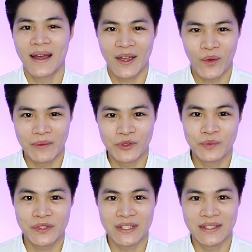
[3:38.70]
ให้ความชุ่
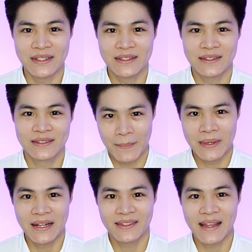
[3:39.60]
มชื้น และ
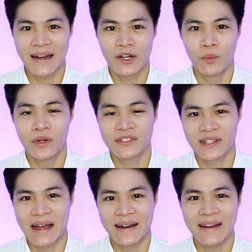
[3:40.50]
มีฤทธิ์ต้านอนุมูลอิส
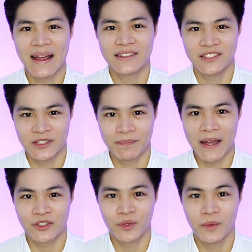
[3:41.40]
ระได้นาน
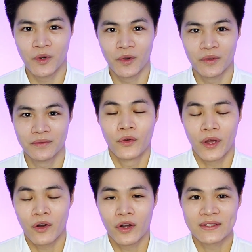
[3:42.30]
48 ชั่วโมง โดย
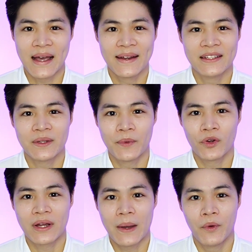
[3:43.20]
อัลคอไทเนี่ยจะเปล
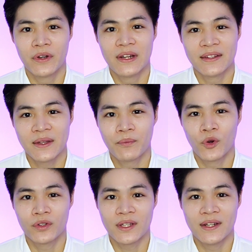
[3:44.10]
ดคาร์โบนิเลเตโป
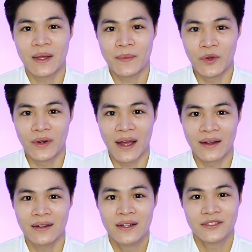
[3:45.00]
รตีนในผิวหนัง
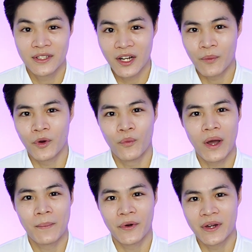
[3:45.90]
ซึ่งเราพบ
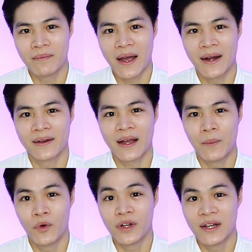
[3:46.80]
ว่าปริมาณคา
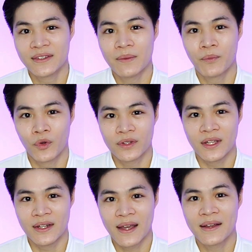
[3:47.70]
ร์โบนิเลเตโปร
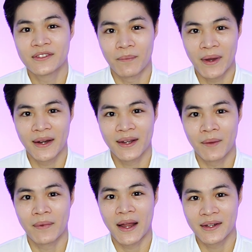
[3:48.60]
ตีนเนี่ยสัมพันธ์
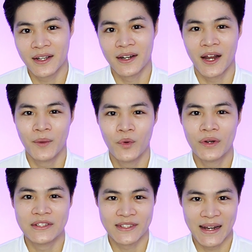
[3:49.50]
กับการเกิดอนุมูล
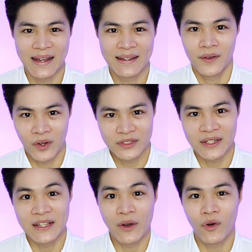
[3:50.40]
อิสระนอกจา
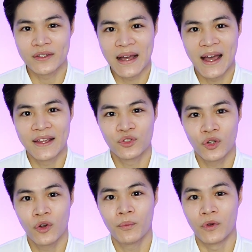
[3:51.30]
กนี้อัลคอไทยังช่
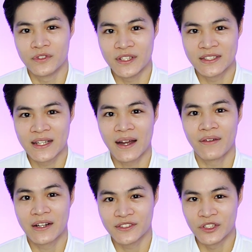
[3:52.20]
วยลดผลเสียจาก
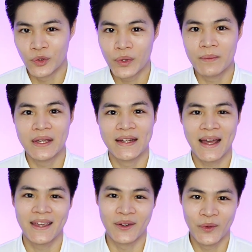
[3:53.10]
รังสี UVB
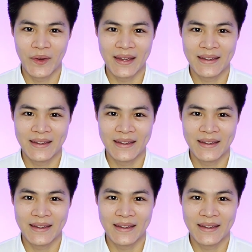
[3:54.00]
ได้อีกด้วย